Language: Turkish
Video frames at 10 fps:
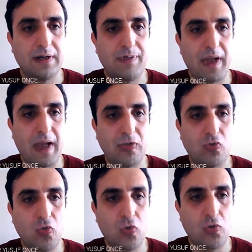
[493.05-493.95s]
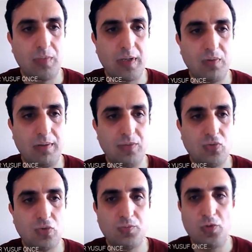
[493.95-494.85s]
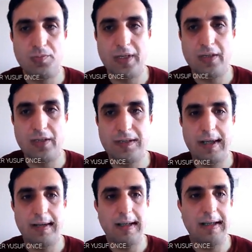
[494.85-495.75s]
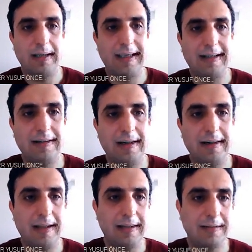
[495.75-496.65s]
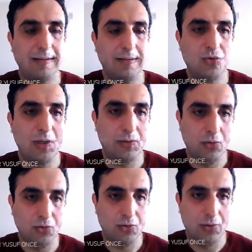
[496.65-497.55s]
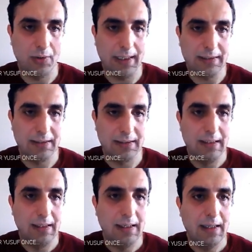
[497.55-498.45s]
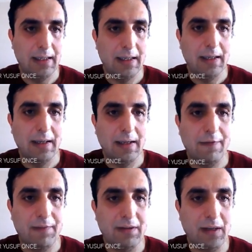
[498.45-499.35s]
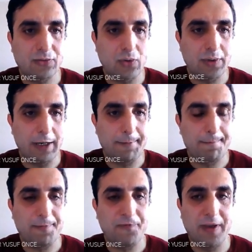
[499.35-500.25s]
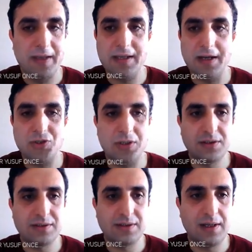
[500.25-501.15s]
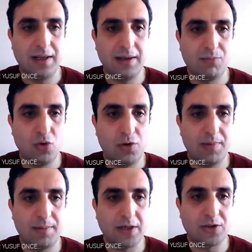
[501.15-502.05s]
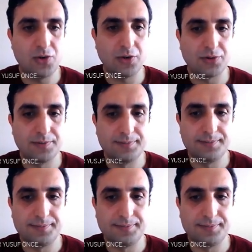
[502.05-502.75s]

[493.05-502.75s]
spermatogoniumlar. Bunlar mitoz bölünmeyle çok sayıda yine kendilerinden hücreler oluşturuyorlar. Ve daha sonra FSH etkisiyle bölünme başlıyor.